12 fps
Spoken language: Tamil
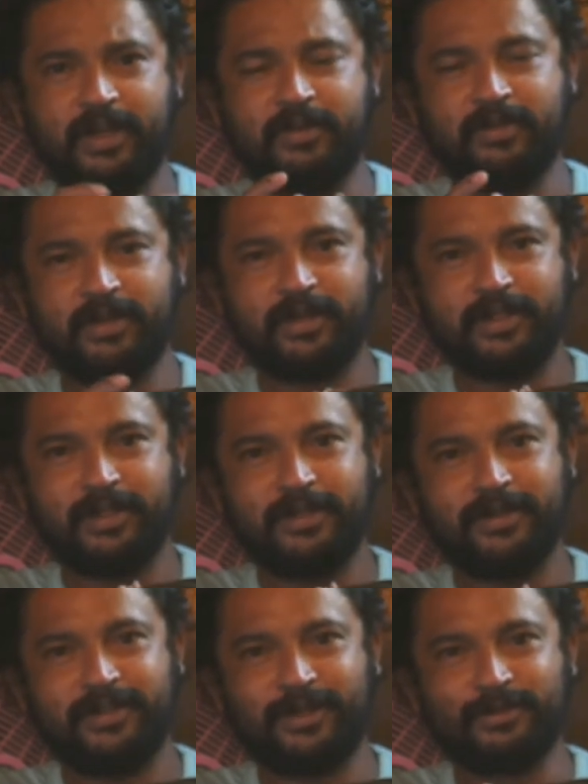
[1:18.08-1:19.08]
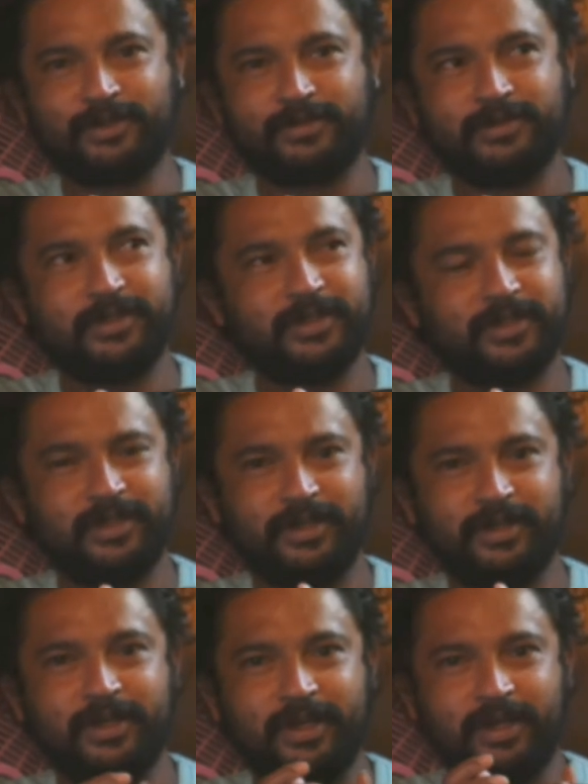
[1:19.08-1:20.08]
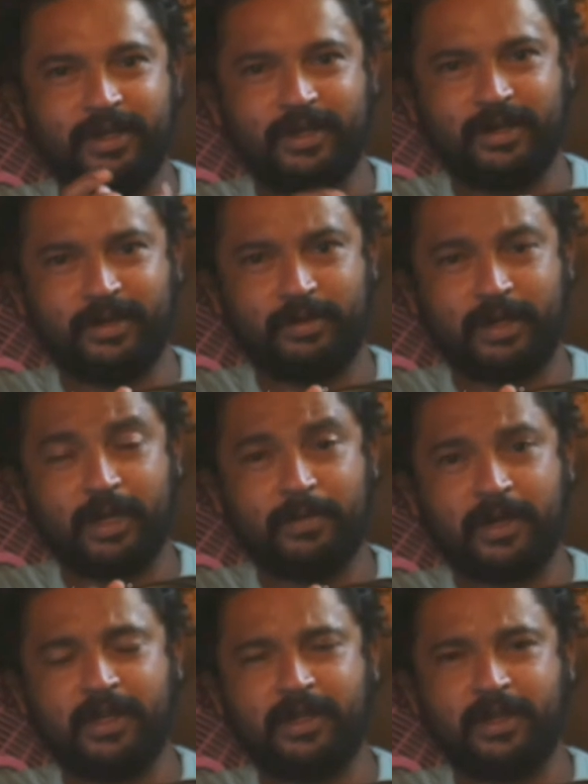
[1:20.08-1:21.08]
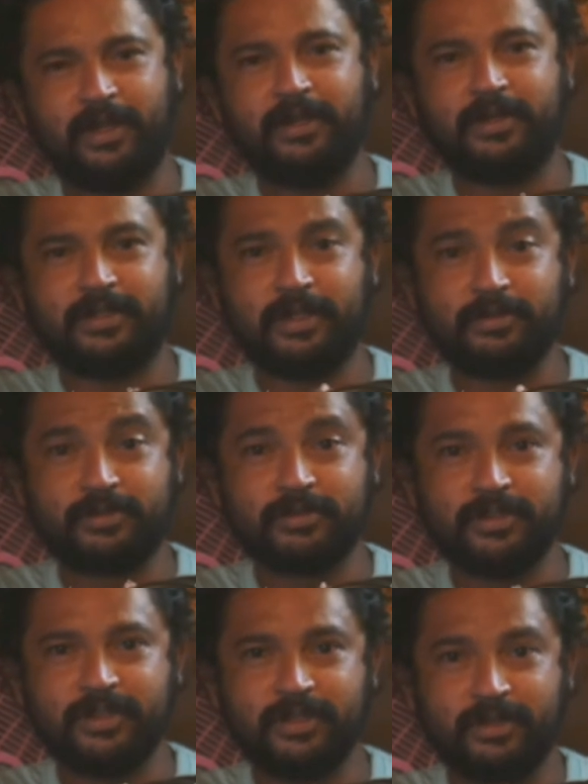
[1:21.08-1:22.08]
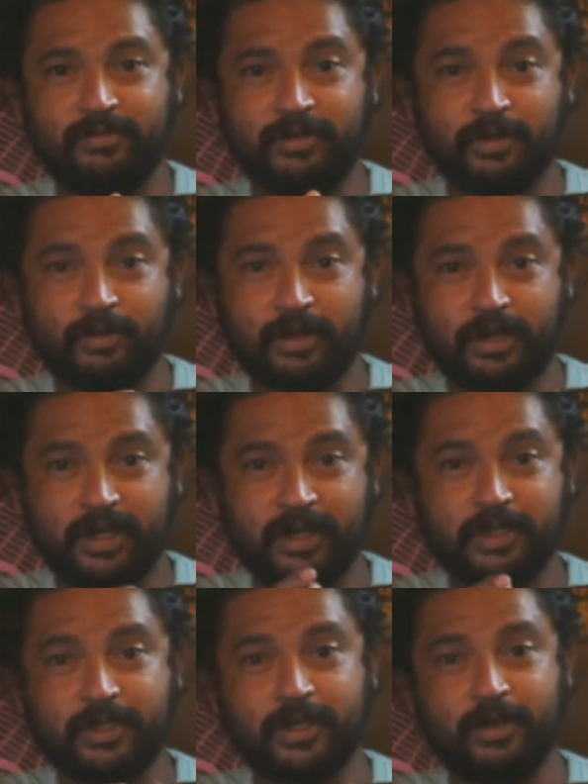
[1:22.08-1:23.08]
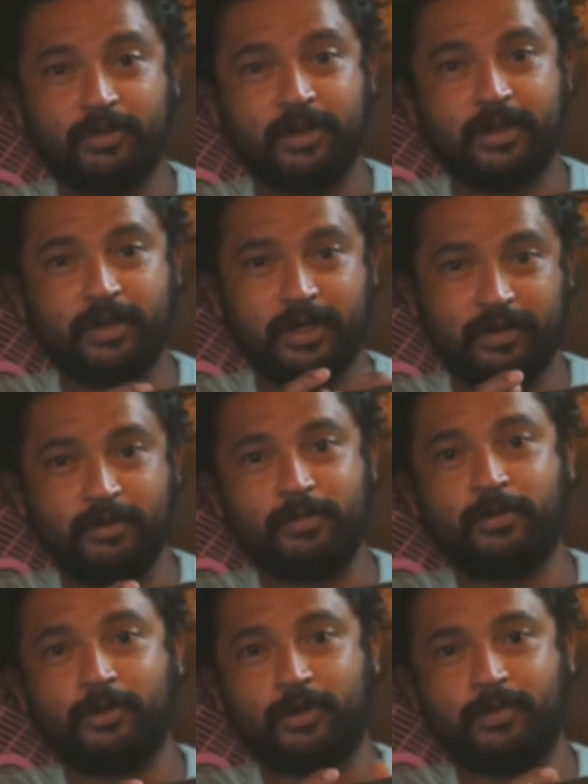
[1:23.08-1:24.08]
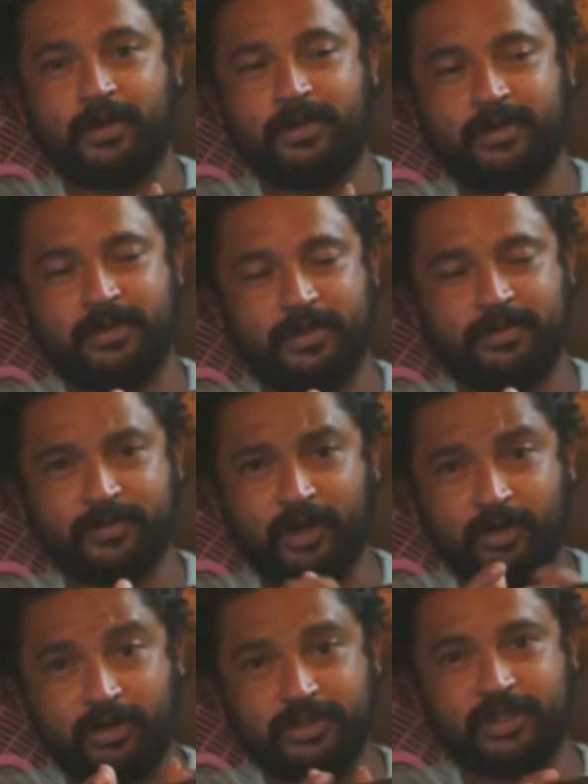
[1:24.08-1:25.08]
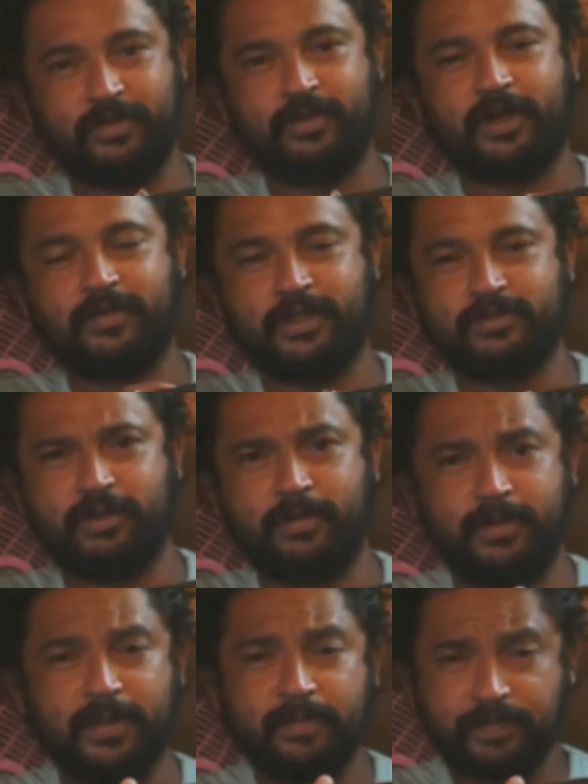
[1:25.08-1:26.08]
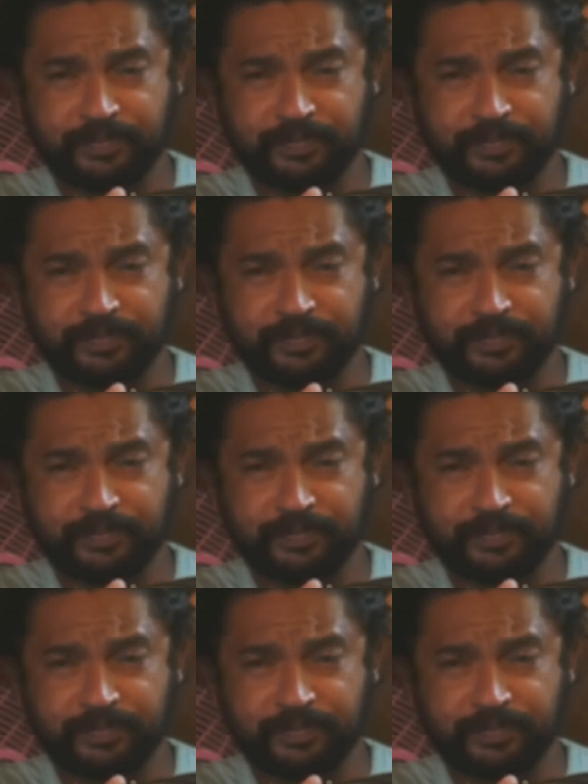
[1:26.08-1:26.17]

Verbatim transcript: வேறு லெவலில் இருக்குது தனுஷ் வந்து நல்லா பண்ணியிருக்காரு தனுஷ் வந்து இவங்க கூட நான் ஏற்கனவே ஏற்கனவே ரிவ்யூ போட்டிருப்பேன் ஆடியோ லான்ச் ரிவ்யூ அதுவே சொல்லியிருப்பேன்